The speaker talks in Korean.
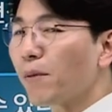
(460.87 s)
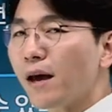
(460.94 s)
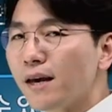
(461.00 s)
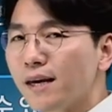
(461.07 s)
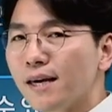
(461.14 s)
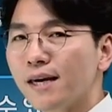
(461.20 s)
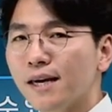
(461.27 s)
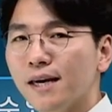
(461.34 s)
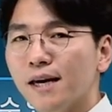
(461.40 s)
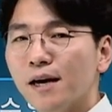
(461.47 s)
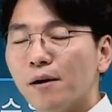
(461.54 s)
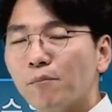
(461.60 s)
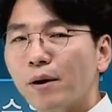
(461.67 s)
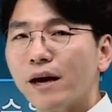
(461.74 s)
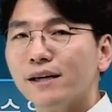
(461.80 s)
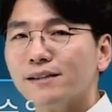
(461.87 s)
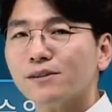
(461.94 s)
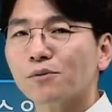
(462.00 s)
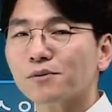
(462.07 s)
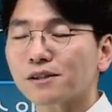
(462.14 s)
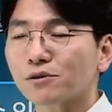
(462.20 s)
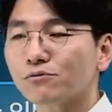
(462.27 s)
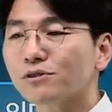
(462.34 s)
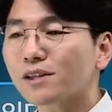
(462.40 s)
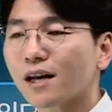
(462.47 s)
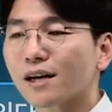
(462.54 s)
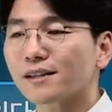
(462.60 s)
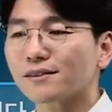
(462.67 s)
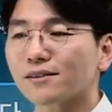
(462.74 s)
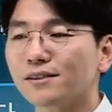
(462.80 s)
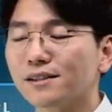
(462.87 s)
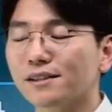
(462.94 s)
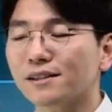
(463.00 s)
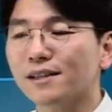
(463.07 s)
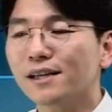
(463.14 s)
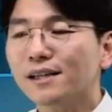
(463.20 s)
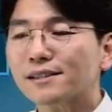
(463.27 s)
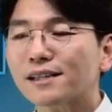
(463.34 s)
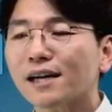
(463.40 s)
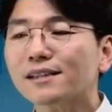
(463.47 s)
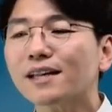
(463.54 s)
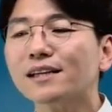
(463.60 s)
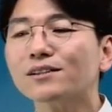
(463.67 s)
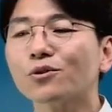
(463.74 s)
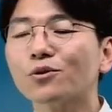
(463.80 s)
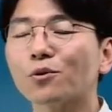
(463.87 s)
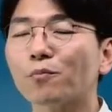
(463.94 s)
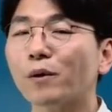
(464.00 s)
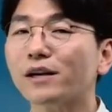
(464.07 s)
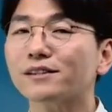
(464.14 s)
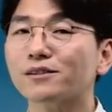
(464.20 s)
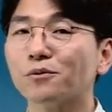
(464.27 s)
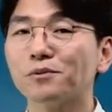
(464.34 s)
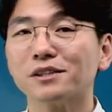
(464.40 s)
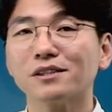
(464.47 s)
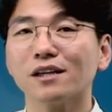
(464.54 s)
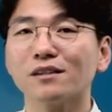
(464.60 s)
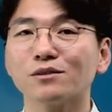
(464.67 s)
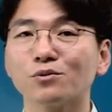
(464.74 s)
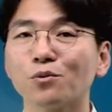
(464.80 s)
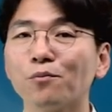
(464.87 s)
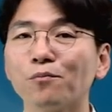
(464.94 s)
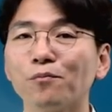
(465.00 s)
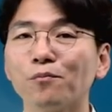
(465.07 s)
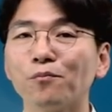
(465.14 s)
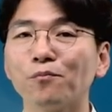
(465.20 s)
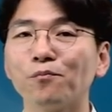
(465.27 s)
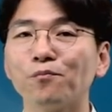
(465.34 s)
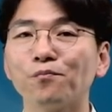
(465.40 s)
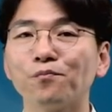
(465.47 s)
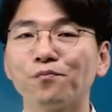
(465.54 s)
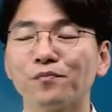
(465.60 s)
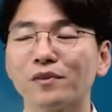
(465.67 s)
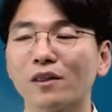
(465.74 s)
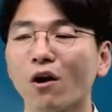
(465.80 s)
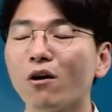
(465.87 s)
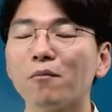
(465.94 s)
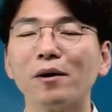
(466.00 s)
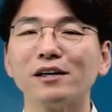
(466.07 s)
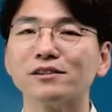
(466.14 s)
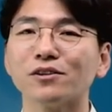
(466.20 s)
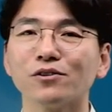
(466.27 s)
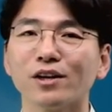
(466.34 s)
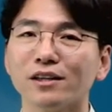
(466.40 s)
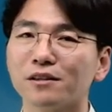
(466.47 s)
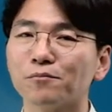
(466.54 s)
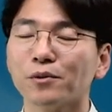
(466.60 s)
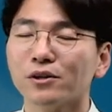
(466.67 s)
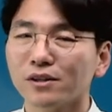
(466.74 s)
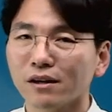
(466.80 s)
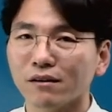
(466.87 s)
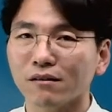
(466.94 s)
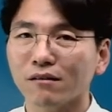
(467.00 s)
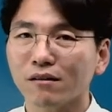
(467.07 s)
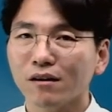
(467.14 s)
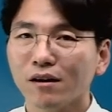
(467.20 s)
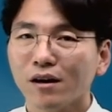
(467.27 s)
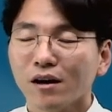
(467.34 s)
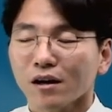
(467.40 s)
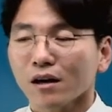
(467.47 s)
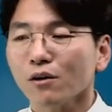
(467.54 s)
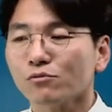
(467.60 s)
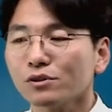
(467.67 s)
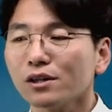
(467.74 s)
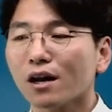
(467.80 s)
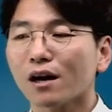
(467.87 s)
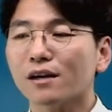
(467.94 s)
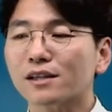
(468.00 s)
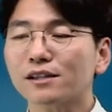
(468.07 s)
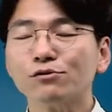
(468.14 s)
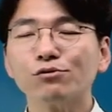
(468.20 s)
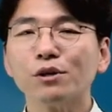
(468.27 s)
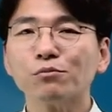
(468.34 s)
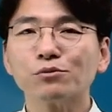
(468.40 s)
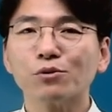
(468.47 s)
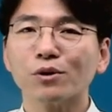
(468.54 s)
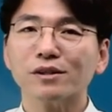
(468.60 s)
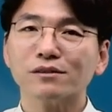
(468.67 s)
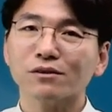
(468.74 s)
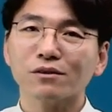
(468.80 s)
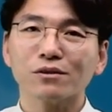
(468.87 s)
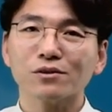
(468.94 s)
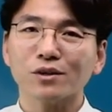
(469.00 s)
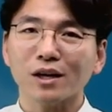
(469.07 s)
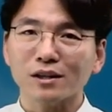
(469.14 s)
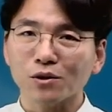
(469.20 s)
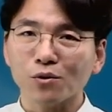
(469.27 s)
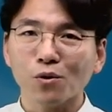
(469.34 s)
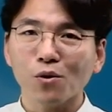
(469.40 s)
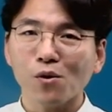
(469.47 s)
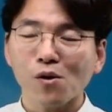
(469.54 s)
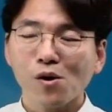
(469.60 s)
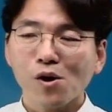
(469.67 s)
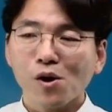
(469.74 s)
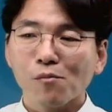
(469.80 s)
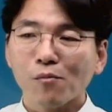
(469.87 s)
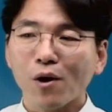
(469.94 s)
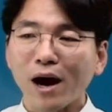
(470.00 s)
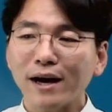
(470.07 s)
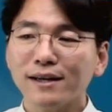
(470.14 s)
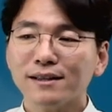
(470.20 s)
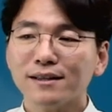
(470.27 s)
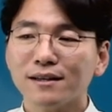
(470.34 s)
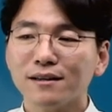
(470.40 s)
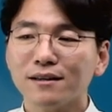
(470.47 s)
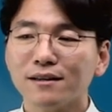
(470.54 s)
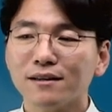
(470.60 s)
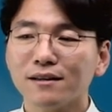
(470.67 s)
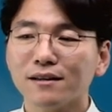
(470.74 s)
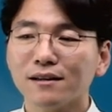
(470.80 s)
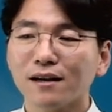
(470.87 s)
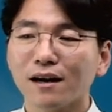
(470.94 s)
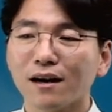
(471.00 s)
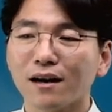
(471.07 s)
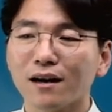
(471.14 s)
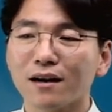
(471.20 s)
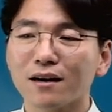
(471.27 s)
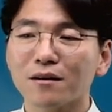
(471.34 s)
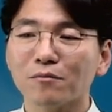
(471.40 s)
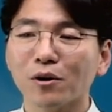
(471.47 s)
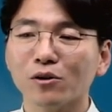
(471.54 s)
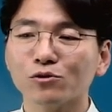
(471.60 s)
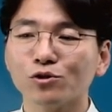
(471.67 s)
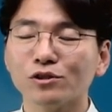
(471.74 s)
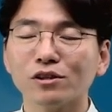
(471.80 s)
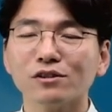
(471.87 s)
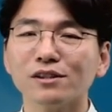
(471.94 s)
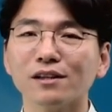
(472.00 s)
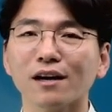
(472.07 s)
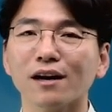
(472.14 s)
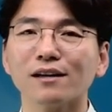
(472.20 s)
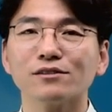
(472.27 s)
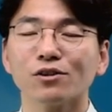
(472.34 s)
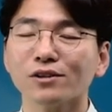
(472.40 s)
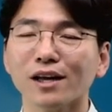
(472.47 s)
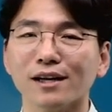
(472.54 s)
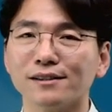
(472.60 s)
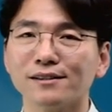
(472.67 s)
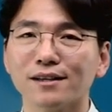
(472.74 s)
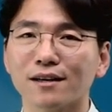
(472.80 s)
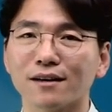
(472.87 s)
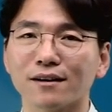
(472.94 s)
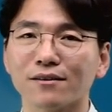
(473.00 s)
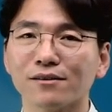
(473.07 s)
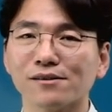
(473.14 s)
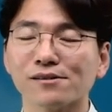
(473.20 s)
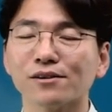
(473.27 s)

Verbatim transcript: 페이. 페이 서비스. 우리나라에서는 상대적으로 페이 서비스가 좀 덜 발전돼 있는 편이에요. 우리나라가 기술이 부족해서 그런 것도 아니고 뭐 IT가 뭐 뒤처진 나라가 절대 아니잖아요.